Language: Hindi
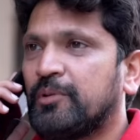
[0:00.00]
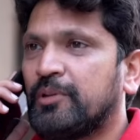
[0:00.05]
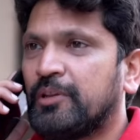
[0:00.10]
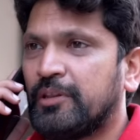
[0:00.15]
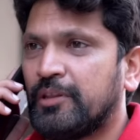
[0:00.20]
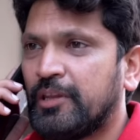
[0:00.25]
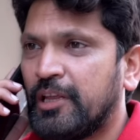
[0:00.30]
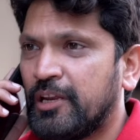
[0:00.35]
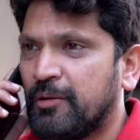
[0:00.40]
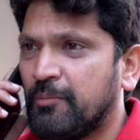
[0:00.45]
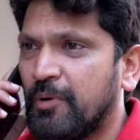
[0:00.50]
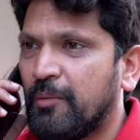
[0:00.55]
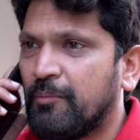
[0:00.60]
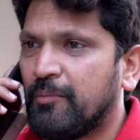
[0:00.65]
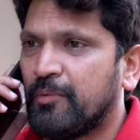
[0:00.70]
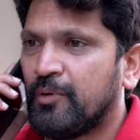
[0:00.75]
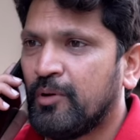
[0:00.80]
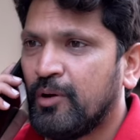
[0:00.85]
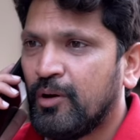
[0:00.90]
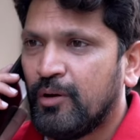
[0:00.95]
नहीं नहीं मैम
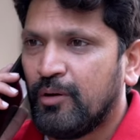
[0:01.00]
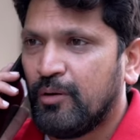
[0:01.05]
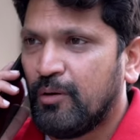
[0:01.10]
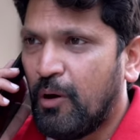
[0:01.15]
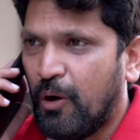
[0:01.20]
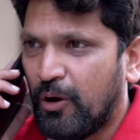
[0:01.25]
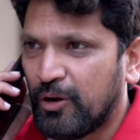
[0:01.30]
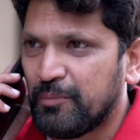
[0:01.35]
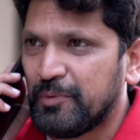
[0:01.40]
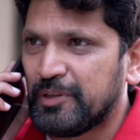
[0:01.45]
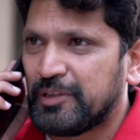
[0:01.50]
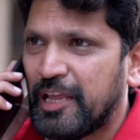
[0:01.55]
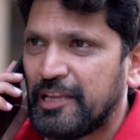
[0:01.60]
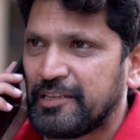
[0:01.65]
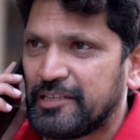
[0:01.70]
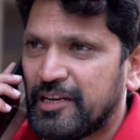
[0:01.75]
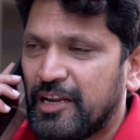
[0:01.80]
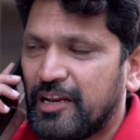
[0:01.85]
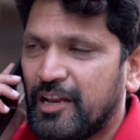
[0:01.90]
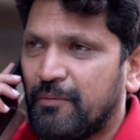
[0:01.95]
ऑर्डर मत
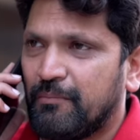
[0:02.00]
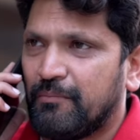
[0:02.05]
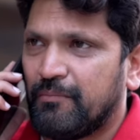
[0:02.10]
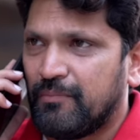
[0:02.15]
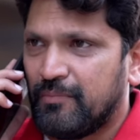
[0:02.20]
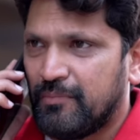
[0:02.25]
कैंसिल करना